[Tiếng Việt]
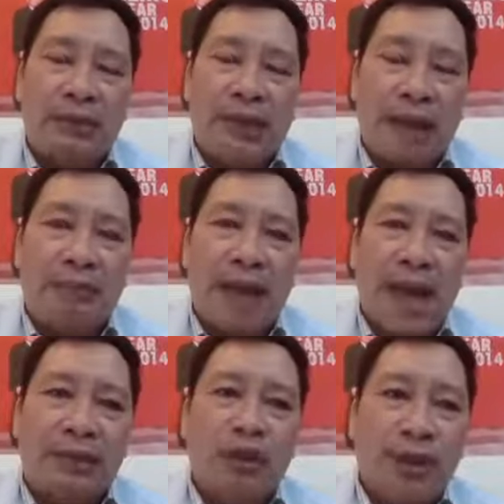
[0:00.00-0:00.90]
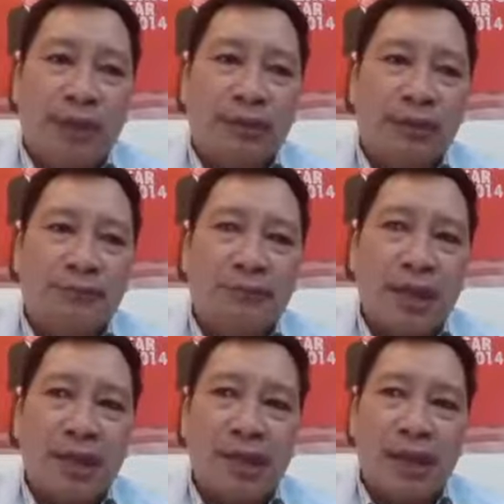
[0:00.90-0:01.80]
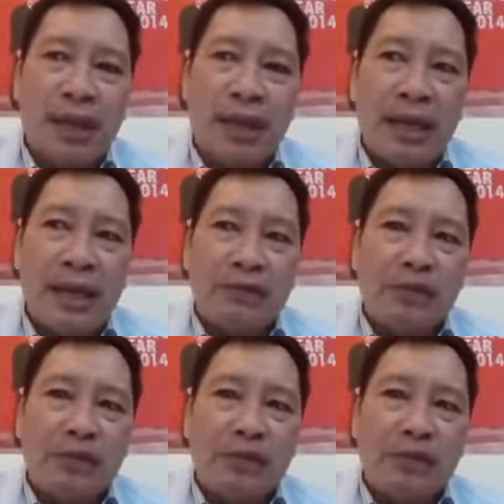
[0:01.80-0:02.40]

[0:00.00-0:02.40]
cặn bã tuyến à,